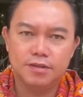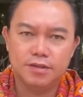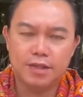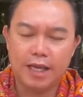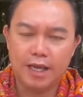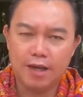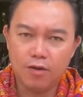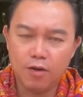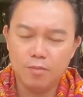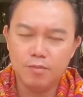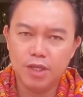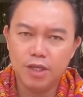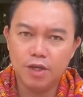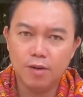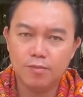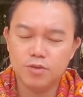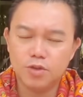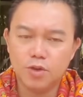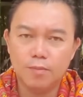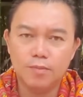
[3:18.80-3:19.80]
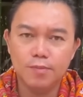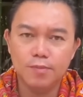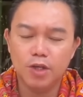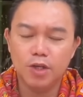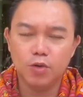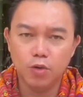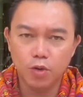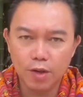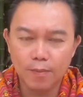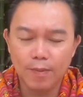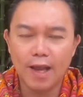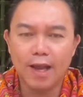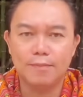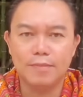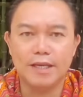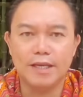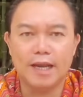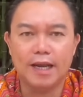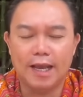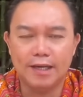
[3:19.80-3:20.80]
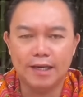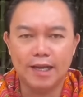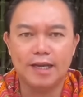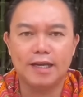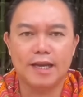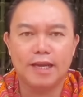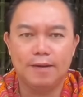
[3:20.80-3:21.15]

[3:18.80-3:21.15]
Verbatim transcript: แต่ก็มีน้อมส้มที่มีคุณภาพอีกหลายท่าน